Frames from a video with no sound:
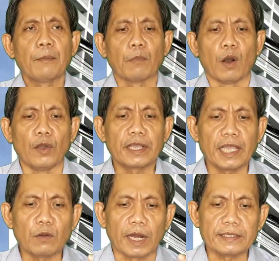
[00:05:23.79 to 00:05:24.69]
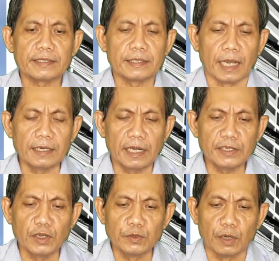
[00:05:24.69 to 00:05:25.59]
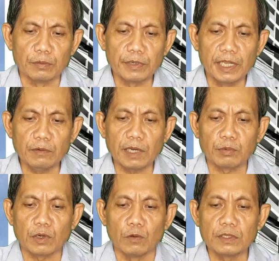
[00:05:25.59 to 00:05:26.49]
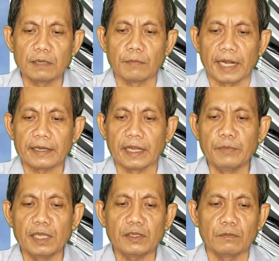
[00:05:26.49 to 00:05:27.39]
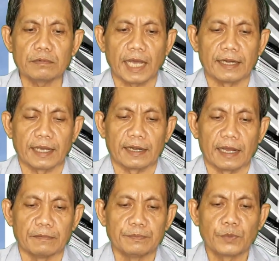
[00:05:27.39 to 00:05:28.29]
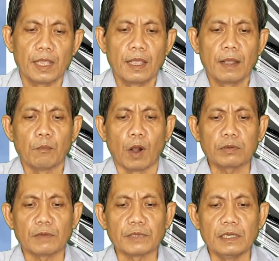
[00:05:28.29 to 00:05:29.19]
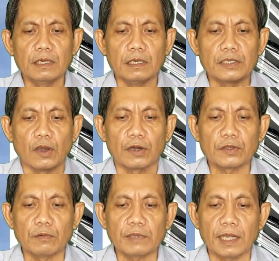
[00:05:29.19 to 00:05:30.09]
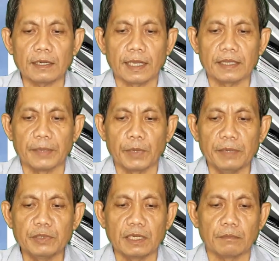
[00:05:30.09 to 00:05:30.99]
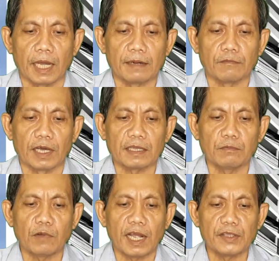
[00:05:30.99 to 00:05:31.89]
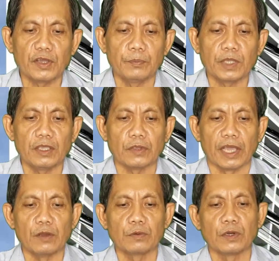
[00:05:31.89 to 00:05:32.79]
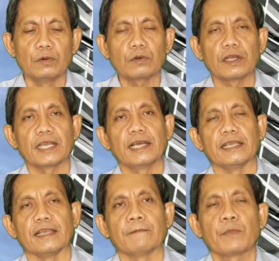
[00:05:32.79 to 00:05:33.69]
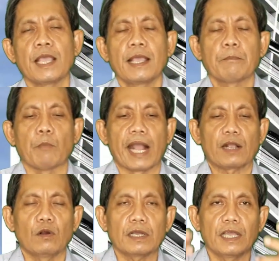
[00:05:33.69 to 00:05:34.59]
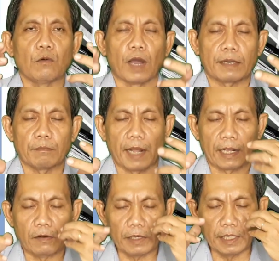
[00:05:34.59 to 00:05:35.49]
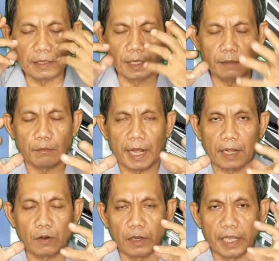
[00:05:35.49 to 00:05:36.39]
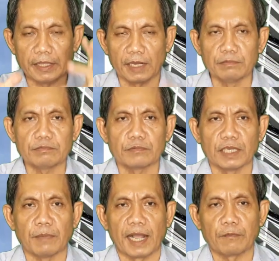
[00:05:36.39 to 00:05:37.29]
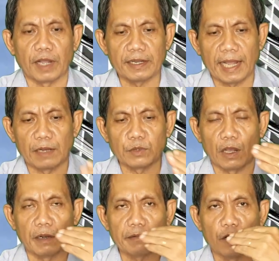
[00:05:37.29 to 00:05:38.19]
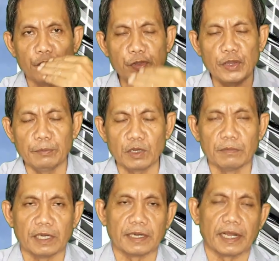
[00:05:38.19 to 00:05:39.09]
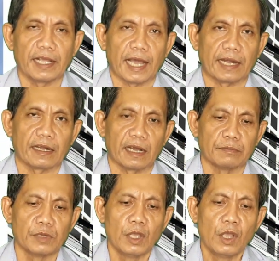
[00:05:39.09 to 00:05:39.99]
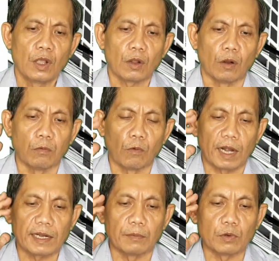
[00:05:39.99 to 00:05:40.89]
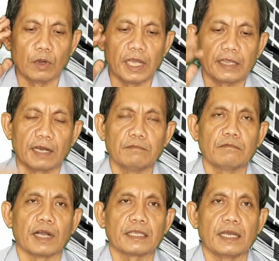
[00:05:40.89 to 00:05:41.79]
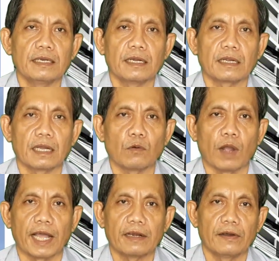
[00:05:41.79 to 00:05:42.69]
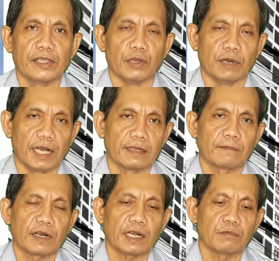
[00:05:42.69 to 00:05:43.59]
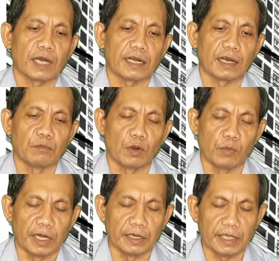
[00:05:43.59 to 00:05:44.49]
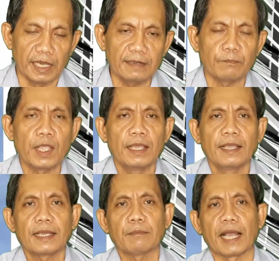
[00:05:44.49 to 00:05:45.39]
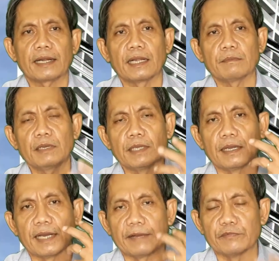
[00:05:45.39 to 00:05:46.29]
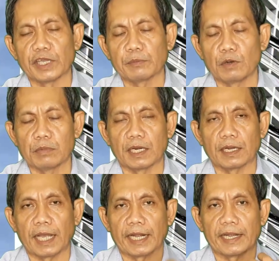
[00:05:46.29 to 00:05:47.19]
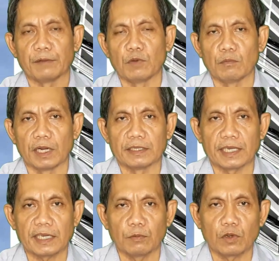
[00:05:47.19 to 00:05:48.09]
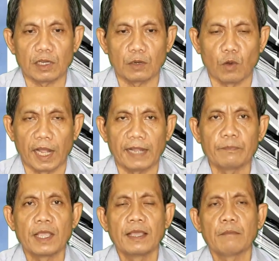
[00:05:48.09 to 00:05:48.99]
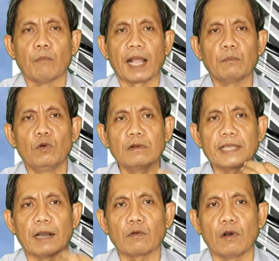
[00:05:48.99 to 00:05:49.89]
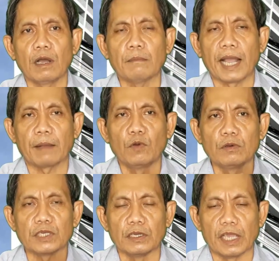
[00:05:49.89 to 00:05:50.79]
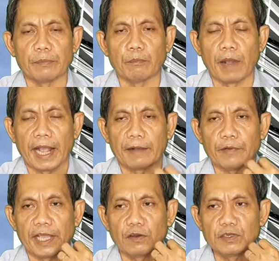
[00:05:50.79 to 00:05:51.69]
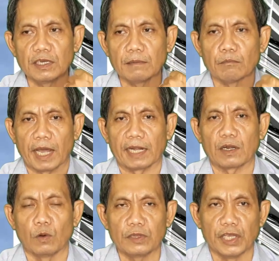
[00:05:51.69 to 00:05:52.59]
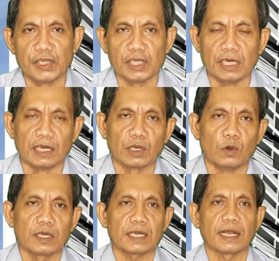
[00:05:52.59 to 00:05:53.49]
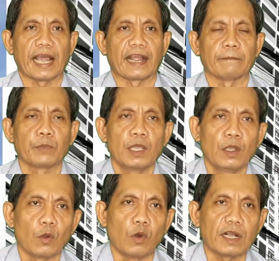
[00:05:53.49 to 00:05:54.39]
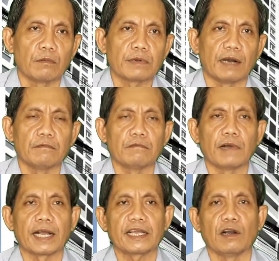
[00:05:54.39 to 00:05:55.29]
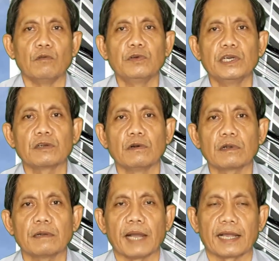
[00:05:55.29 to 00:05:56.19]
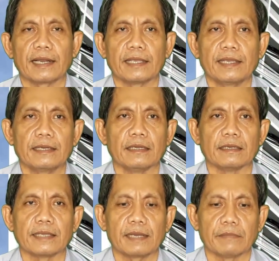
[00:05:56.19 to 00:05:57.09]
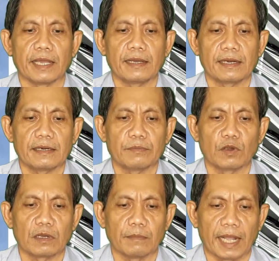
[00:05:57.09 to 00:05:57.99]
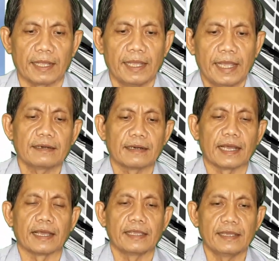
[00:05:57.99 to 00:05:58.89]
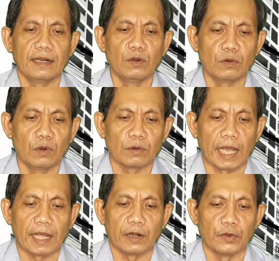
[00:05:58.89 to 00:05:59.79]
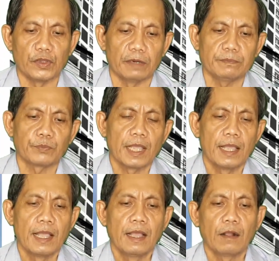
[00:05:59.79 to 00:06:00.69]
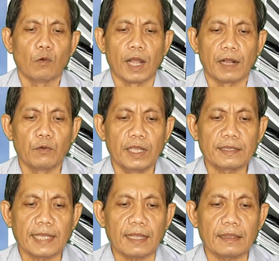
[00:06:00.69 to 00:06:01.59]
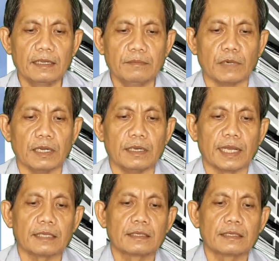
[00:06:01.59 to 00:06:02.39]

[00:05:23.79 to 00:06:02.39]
mọi kế hoạch trở nên vô dụng nếu không đủ sức mạnh để biến chúng thành hành động một trong những lựa chọn tốt nhất là tìm kiếm sức mạnh và thông qua nhóm trí tuệ ưu tú có nghĩa là gì bạn có kế hoạch bạn có kiến thức bạn có hệ thống thì bạn phải đào tạo đội nhóm của mình để hành động cùng hoạt động của hệ thống và trở nên kết quả nó nhiều hơn không hành động một mình nhớ các bạn đừng bao giờ làm việc một mình hành động một mình sẽ không có kết quả bạn muốn giàu có bạn muốn sự nghiệp bạn phải có sức mạnh của thị trường của khách hàng của cộng đồng và cái hậu phương của các bạn là gia đình cha mẹ anh em của các bạn là hãy nhớ luôn luôn là đội nhóm và nguyên tắc thứ 10 là